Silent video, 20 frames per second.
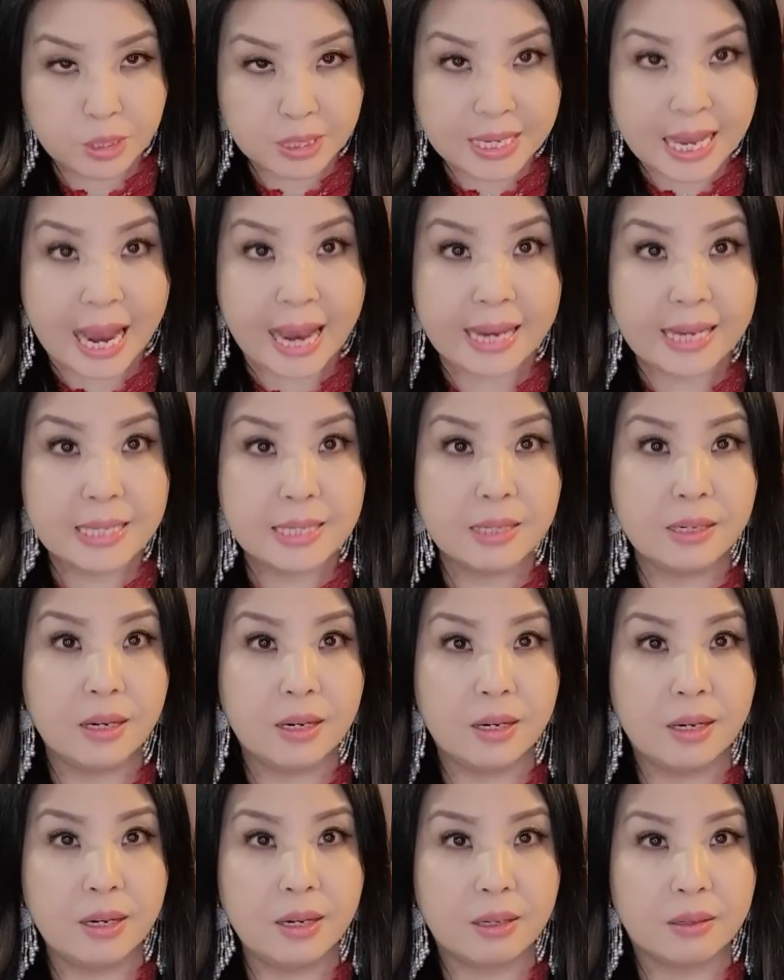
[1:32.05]
chạy
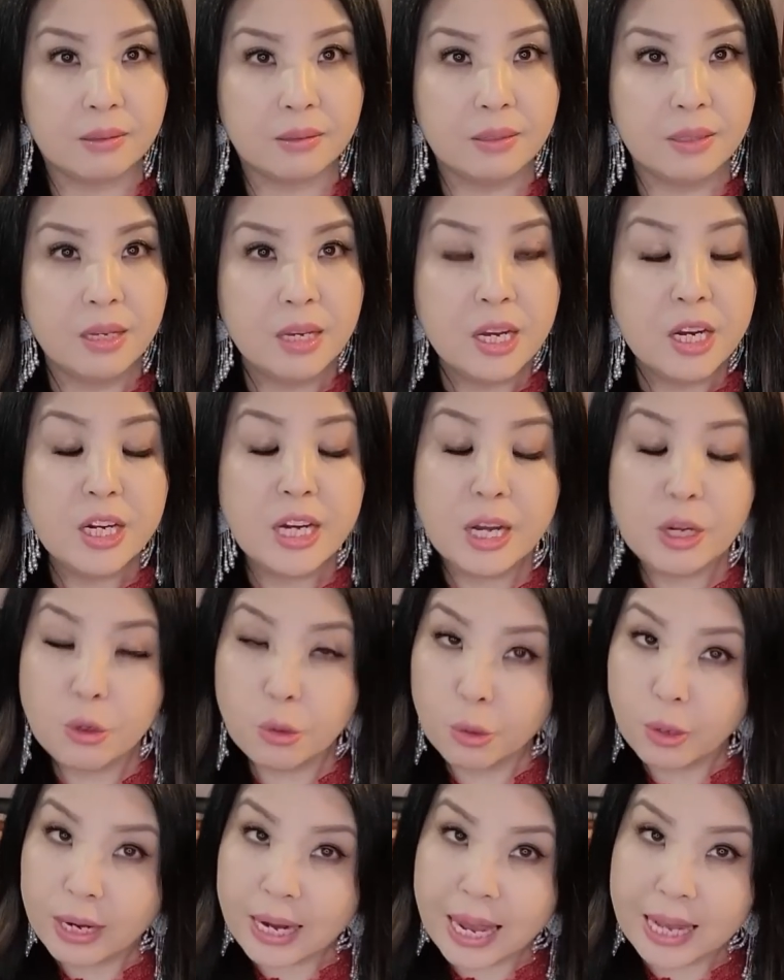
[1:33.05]
sao nà nâng
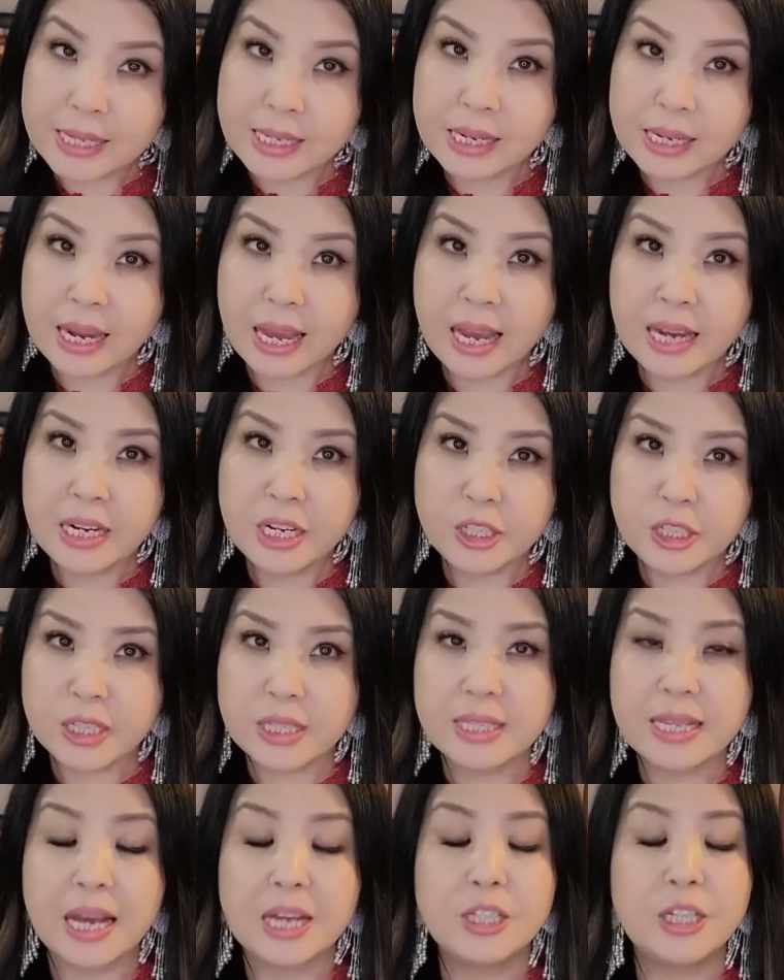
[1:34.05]
cổ đó là sao lại nên chỉ
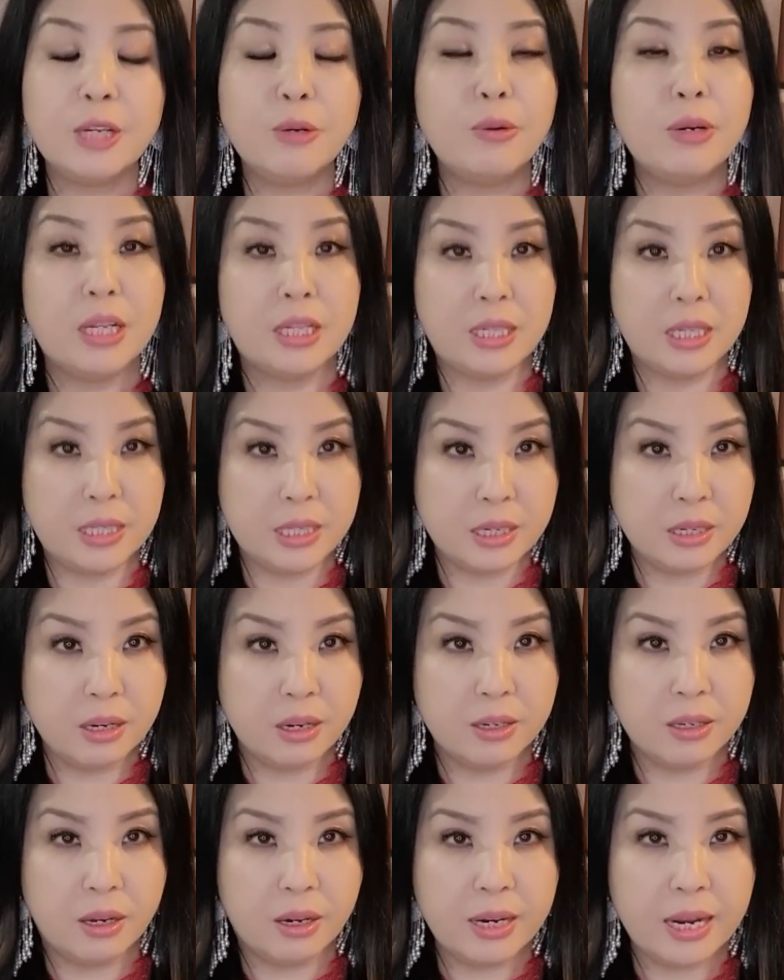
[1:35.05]
xa xe ôn này chỉ chân
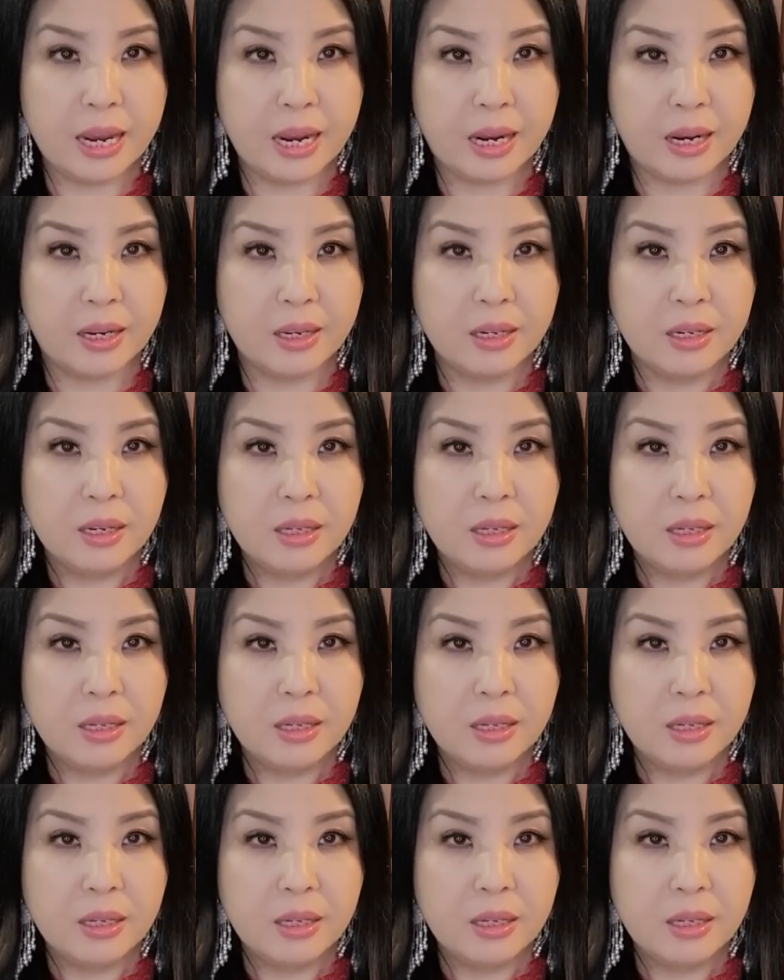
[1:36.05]
gỡ nhỏ nà